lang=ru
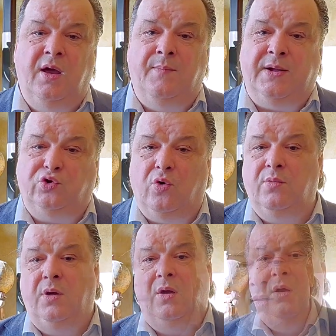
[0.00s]

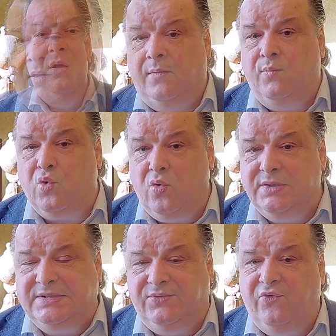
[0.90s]
Потом
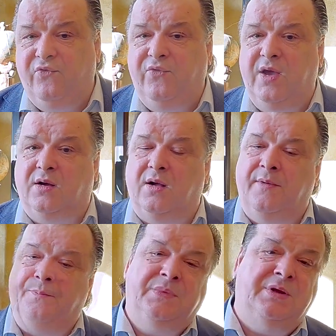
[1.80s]
бронзового века,
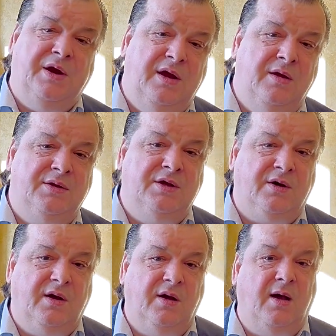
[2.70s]

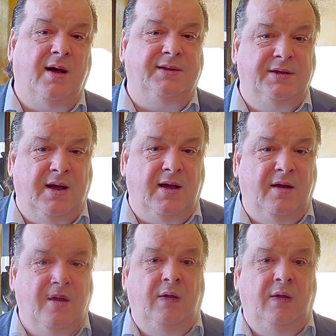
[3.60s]
3-1,